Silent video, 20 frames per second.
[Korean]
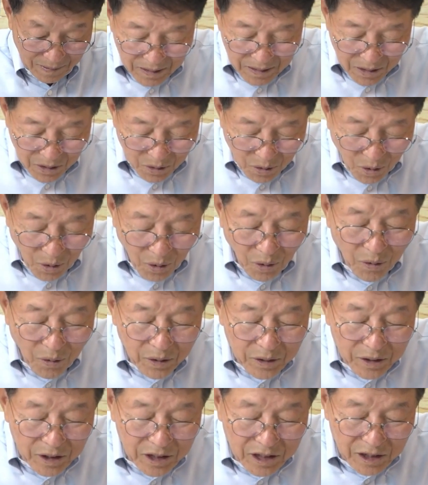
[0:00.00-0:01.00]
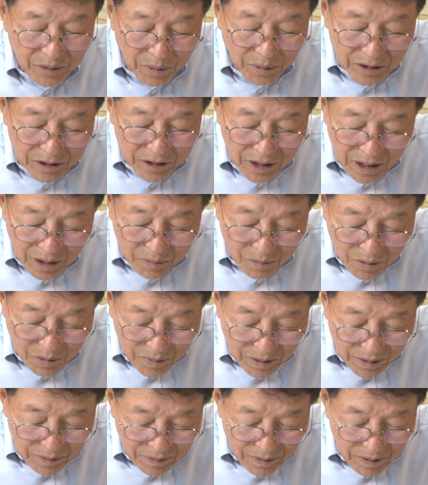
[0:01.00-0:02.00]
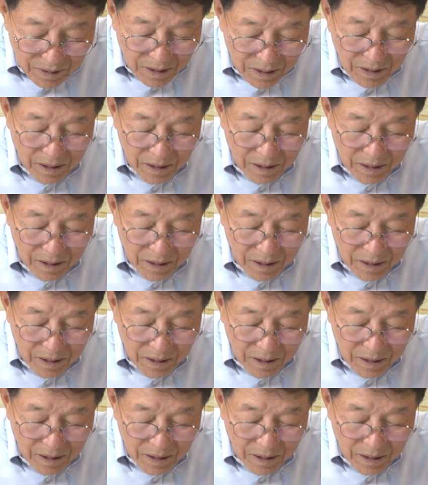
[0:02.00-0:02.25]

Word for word: 그리고 21절에 보면